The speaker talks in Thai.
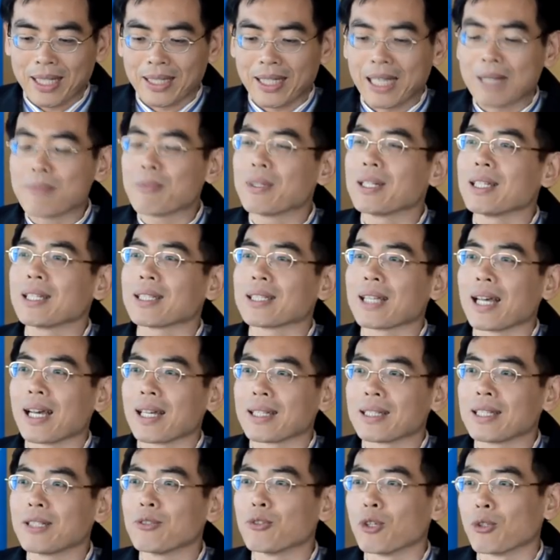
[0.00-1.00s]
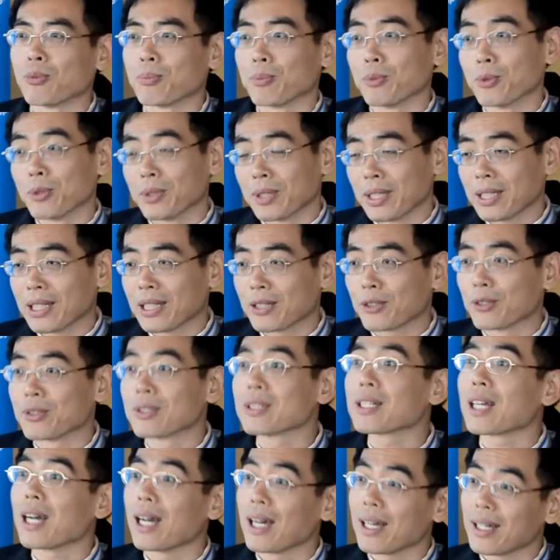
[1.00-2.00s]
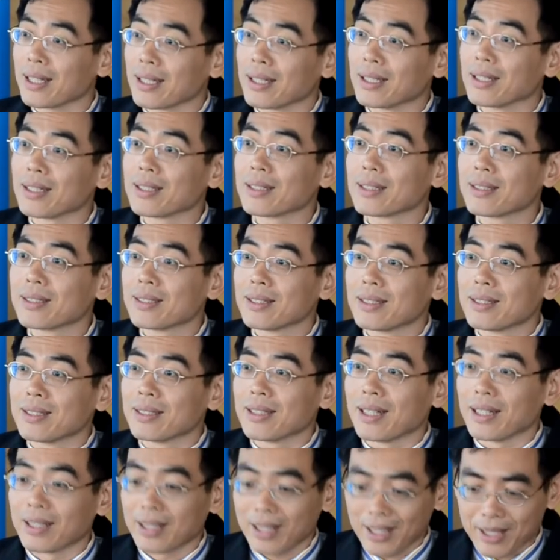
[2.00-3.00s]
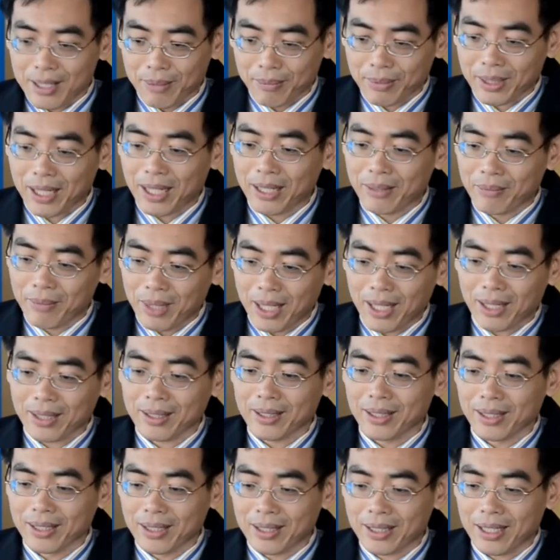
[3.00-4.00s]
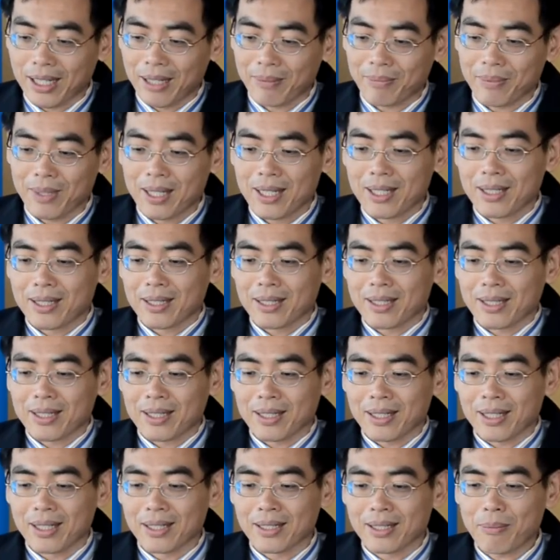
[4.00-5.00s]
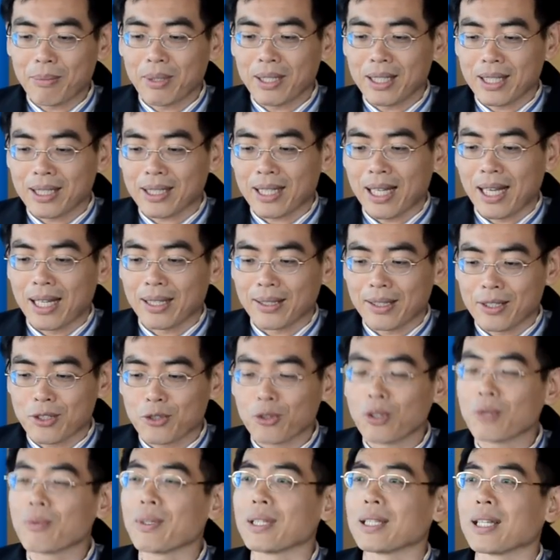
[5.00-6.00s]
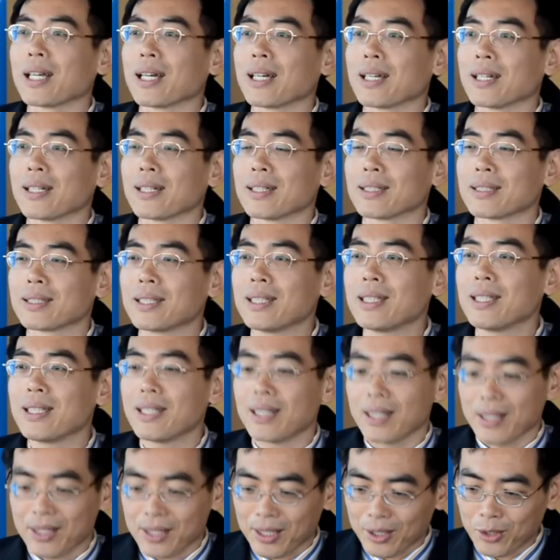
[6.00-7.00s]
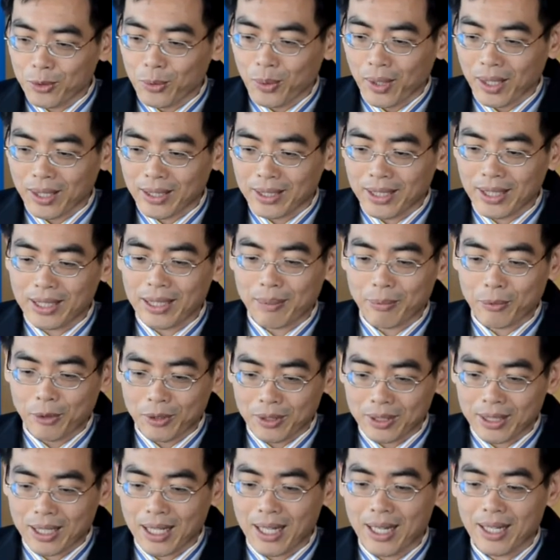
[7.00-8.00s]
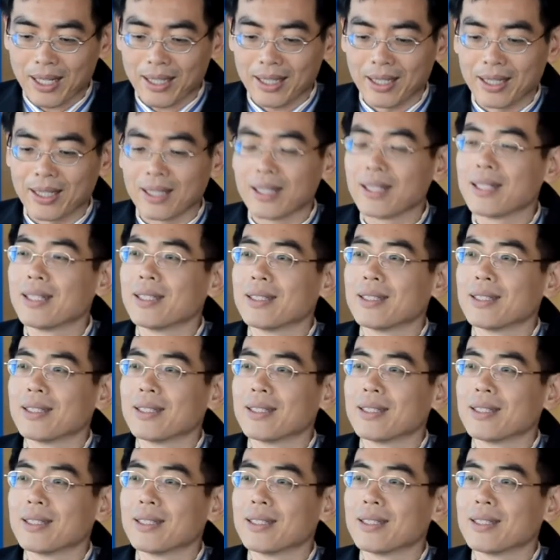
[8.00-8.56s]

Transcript: มีการให้บริการที่อบอุ่นให้กับคนไข้ อันนี้สำคัญมากเลยนะครับ ให้บริการในช่วงเวลาที่สะดวกให้กับคนไข้